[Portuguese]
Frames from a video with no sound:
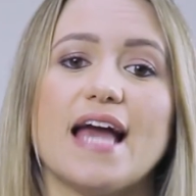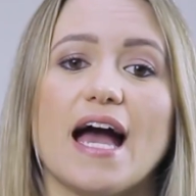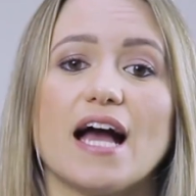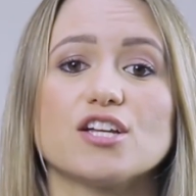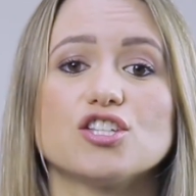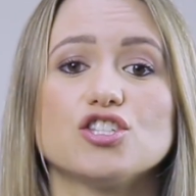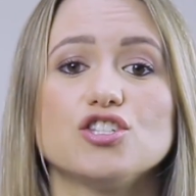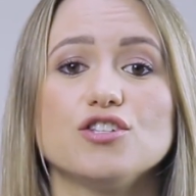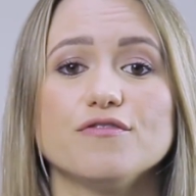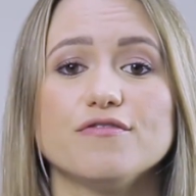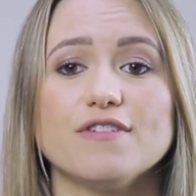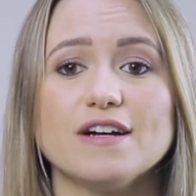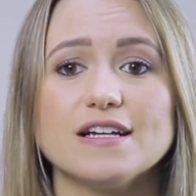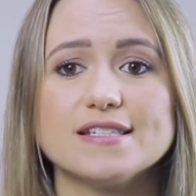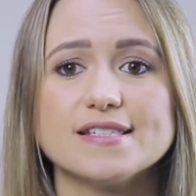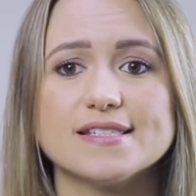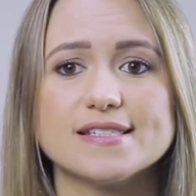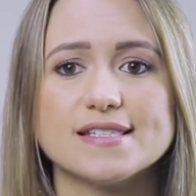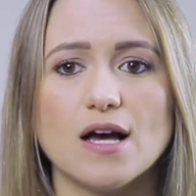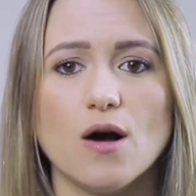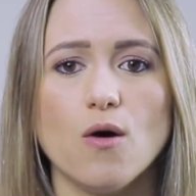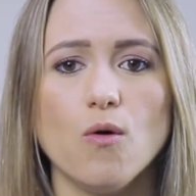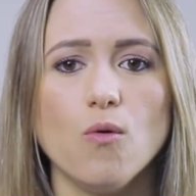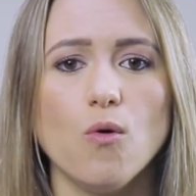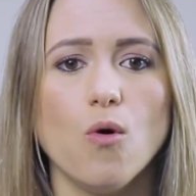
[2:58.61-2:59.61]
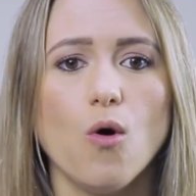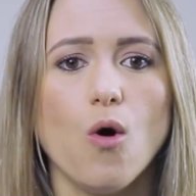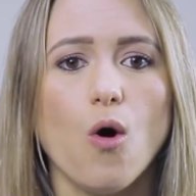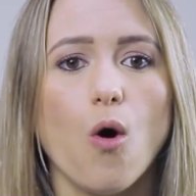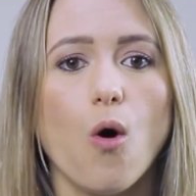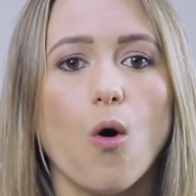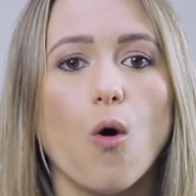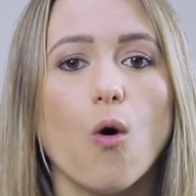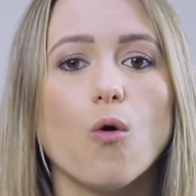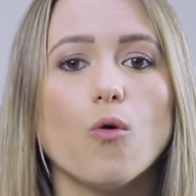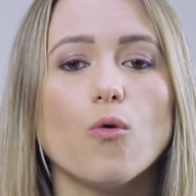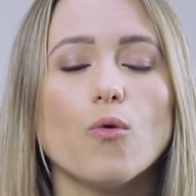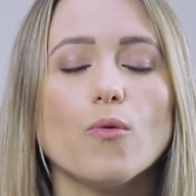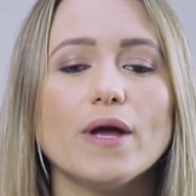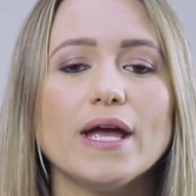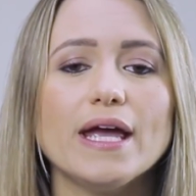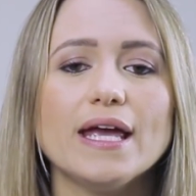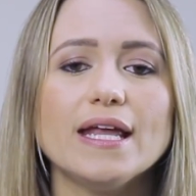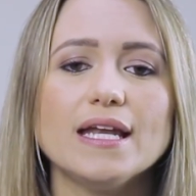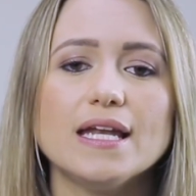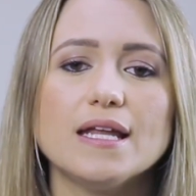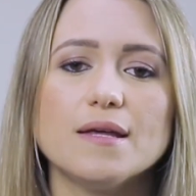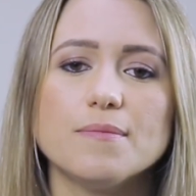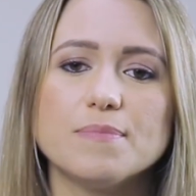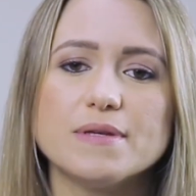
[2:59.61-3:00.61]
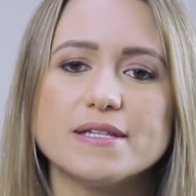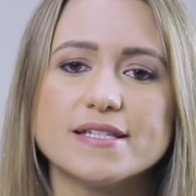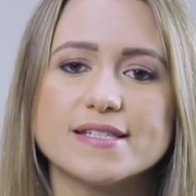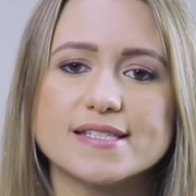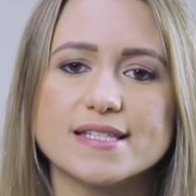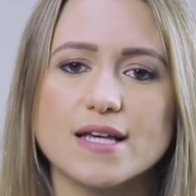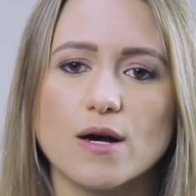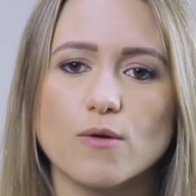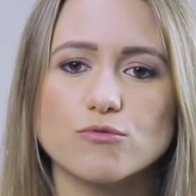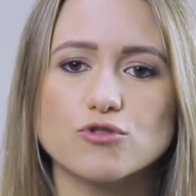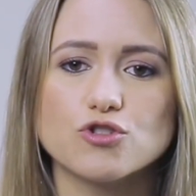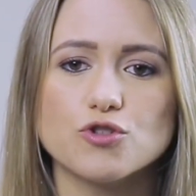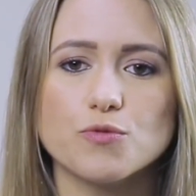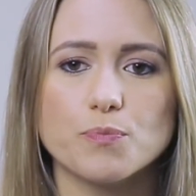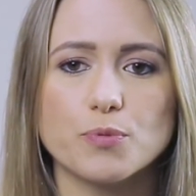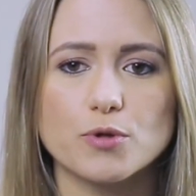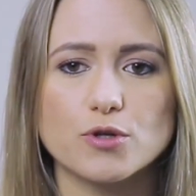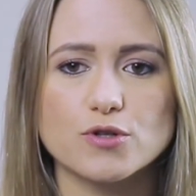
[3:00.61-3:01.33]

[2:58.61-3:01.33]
e a ativação ou inibição de